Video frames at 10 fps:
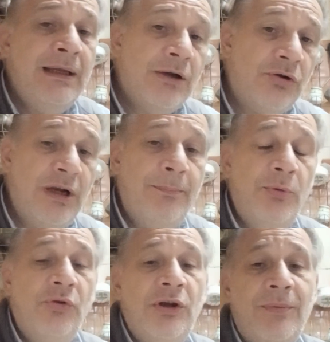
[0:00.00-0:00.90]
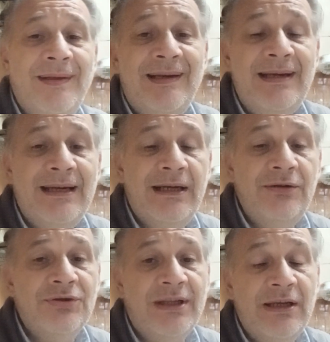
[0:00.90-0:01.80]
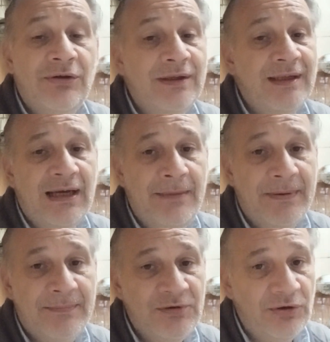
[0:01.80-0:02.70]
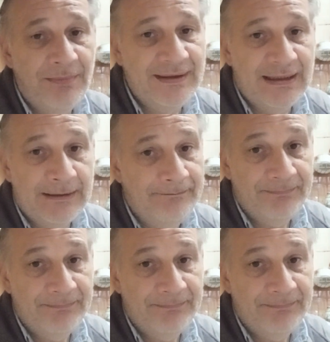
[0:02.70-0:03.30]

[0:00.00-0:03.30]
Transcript: Con el plus de los veterinarios, ya digo, de tener el permiso de matar.